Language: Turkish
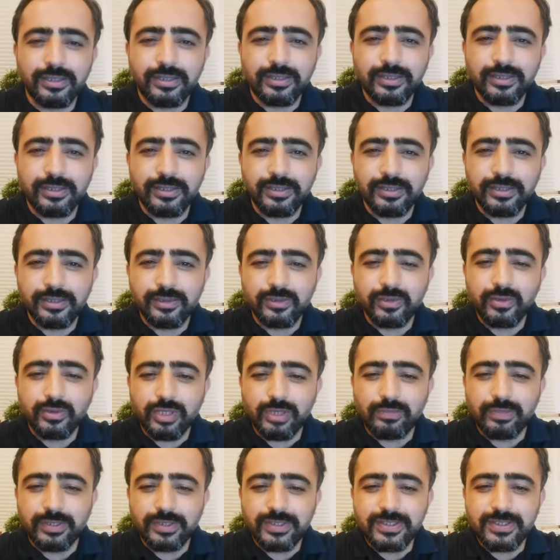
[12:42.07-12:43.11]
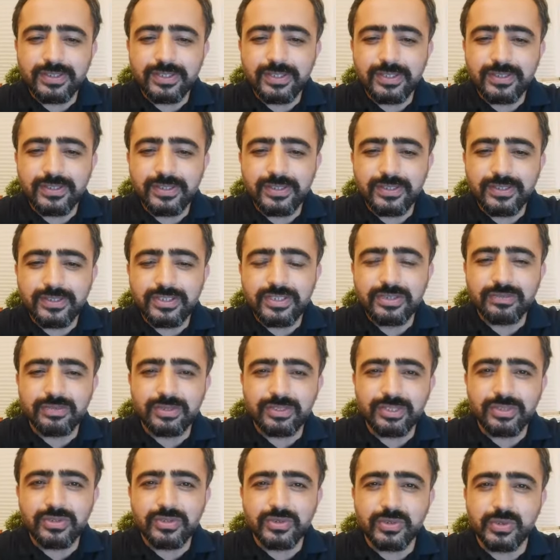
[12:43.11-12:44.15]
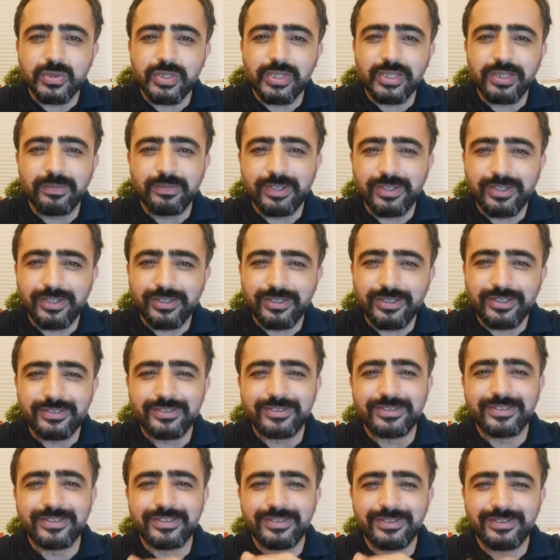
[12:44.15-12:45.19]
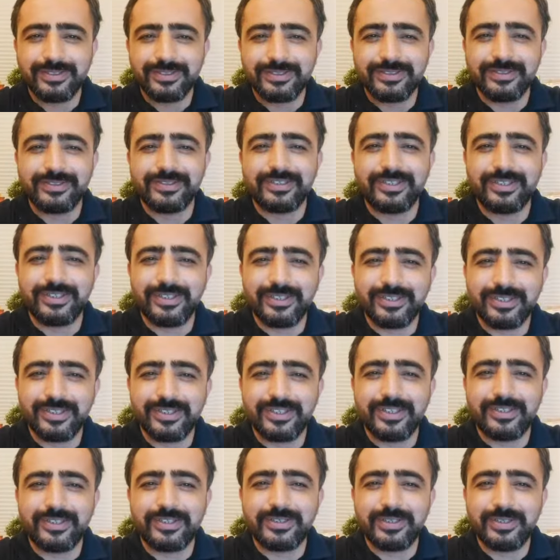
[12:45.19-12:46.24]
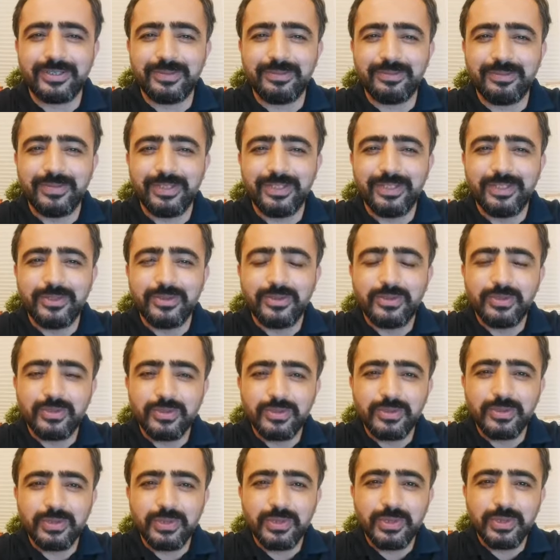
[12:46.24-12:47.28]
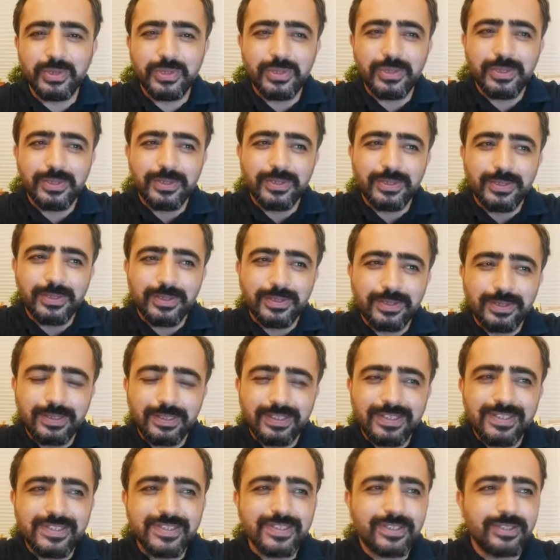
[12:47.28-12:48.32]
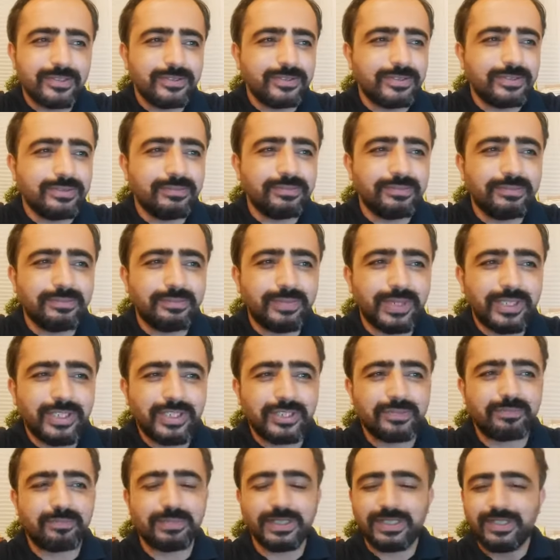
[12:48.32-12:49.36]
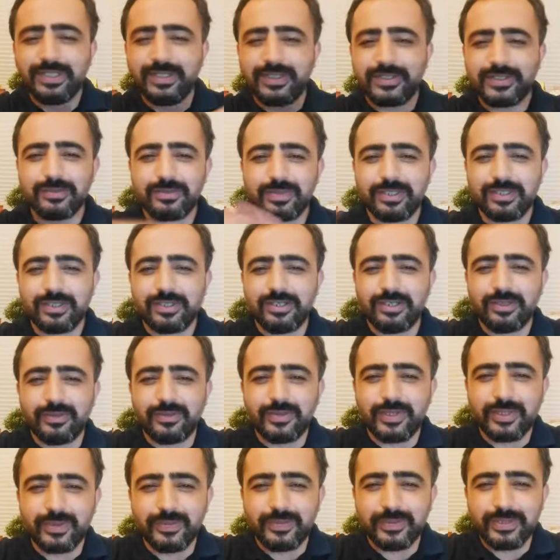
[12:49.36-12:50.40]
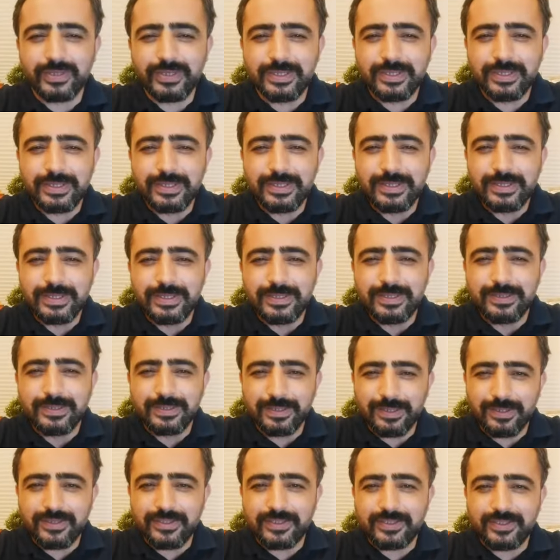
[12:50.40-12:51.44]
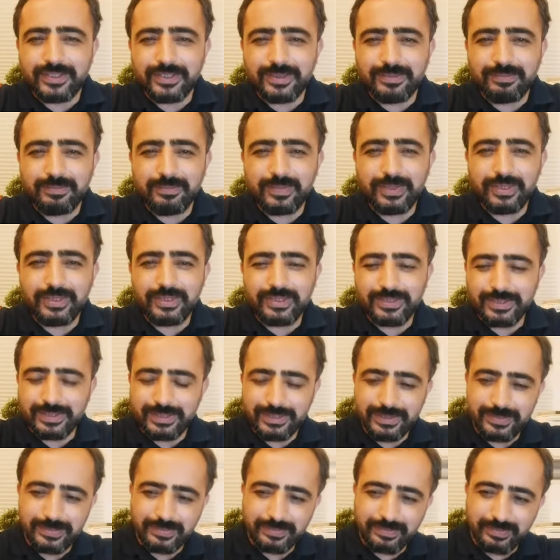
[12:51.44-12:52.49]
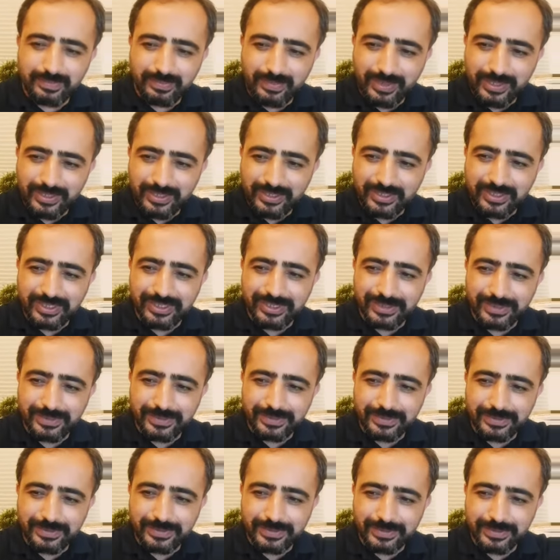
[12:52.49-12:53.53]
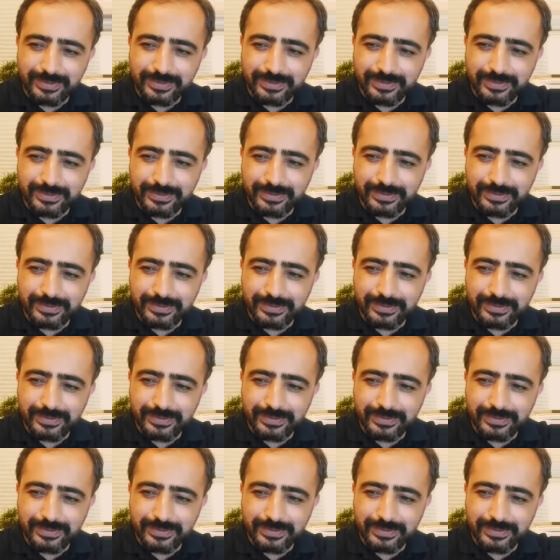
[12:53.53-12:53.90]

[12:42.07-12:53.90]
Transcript: e, not almak isterseniz şimdiden söyleyeyim. Daha tane tane anlatayım. Çünkü insanlığın baş belası bir kavramdır. Gerçekten bir başka e,